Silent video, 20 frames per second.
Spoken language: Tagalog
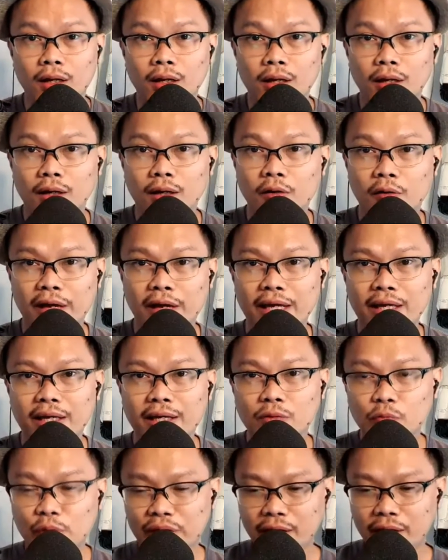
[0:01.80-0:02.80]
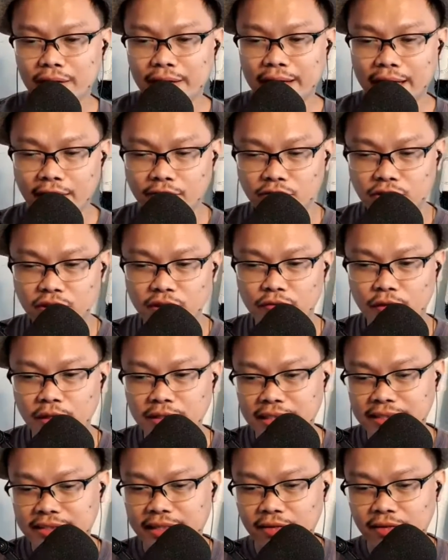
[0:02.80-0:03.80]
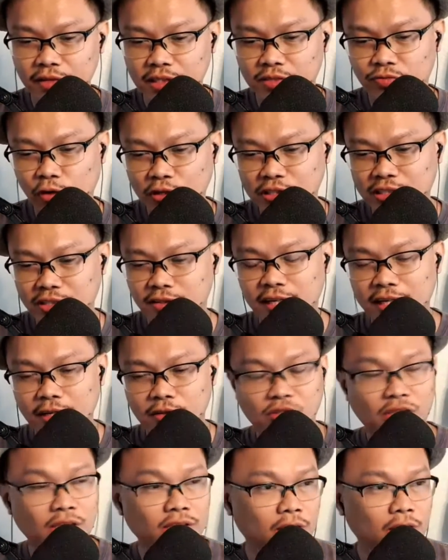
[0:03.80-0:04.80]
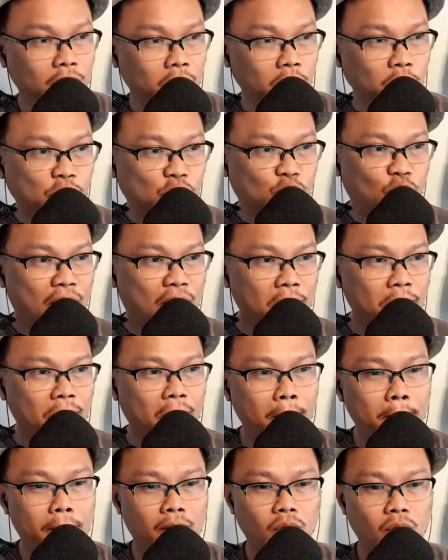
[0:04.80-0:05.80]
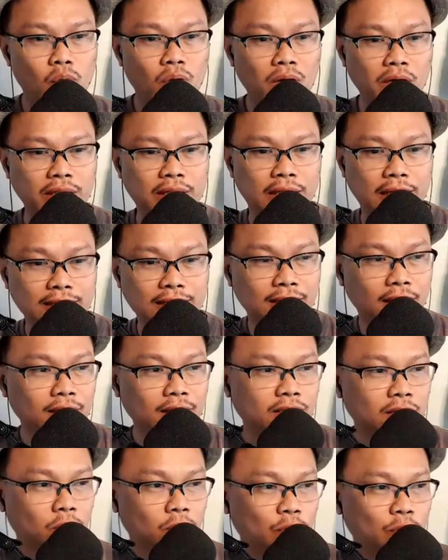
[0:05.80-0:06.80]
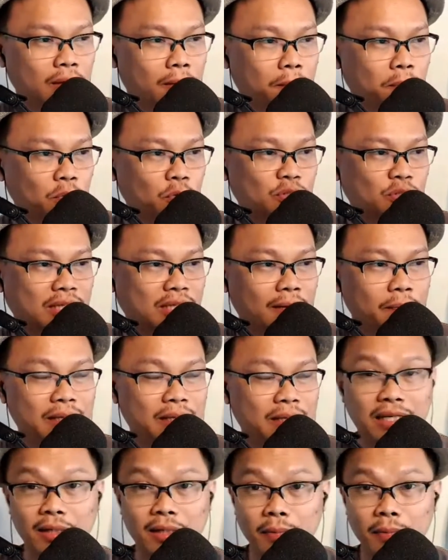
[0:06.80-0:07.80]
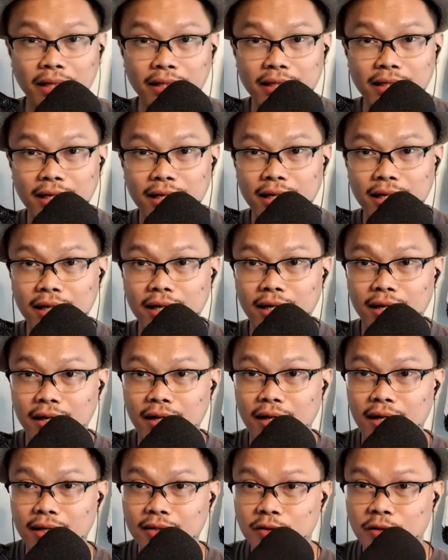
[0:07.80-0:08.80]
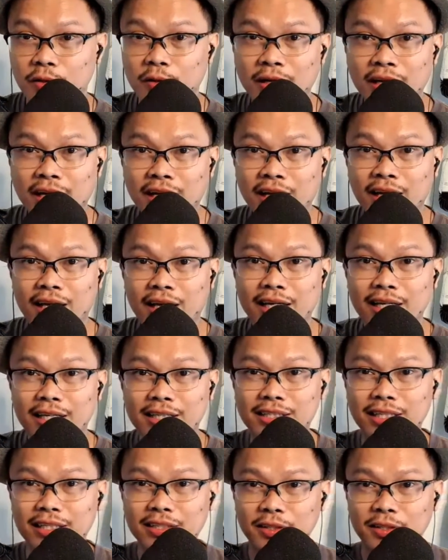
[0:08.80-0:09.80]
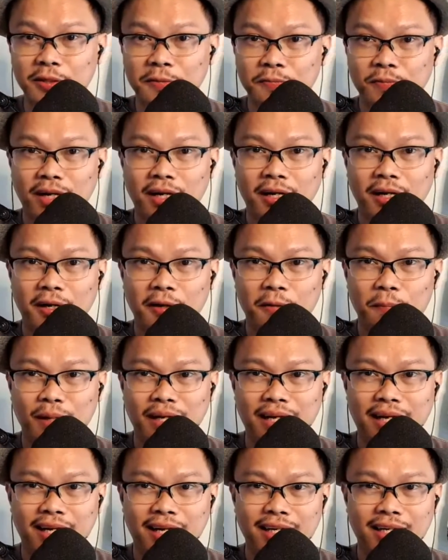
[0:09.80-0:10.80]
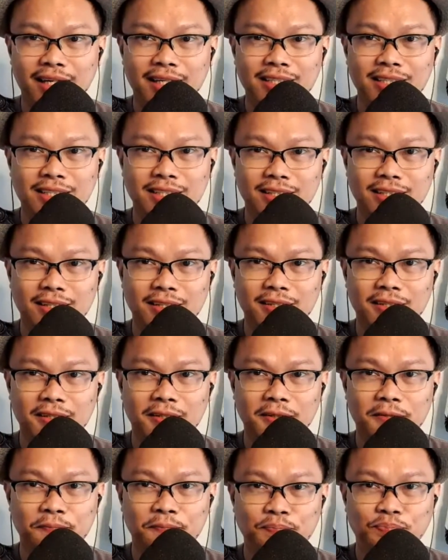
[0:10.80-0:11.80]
Okay, and we are live, Javonte Davis versus Leo Santa Cruz, round number one. At sa kasalukuyan po, doon sa kabila naman na uh, ano, is ano, uh, kumbaga is, um,